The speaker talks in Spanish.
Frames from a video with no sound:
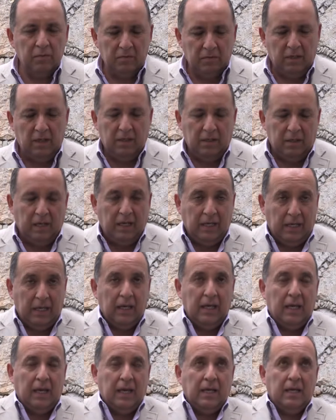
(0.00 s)
o sea, hay
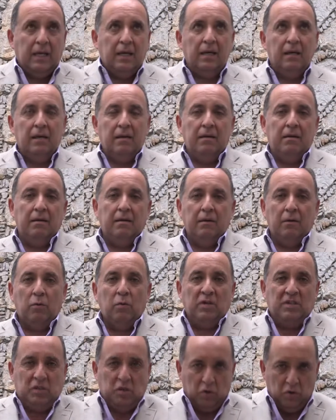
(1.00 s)
que, hay que
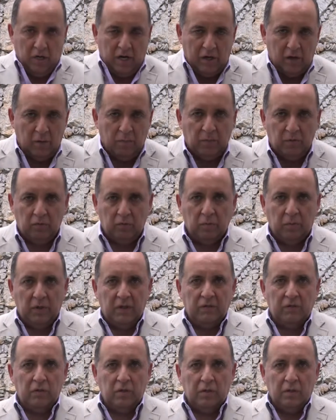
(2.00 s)
cuestionarlo, por
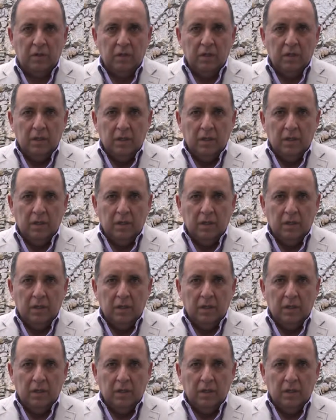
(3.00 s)
supuesto,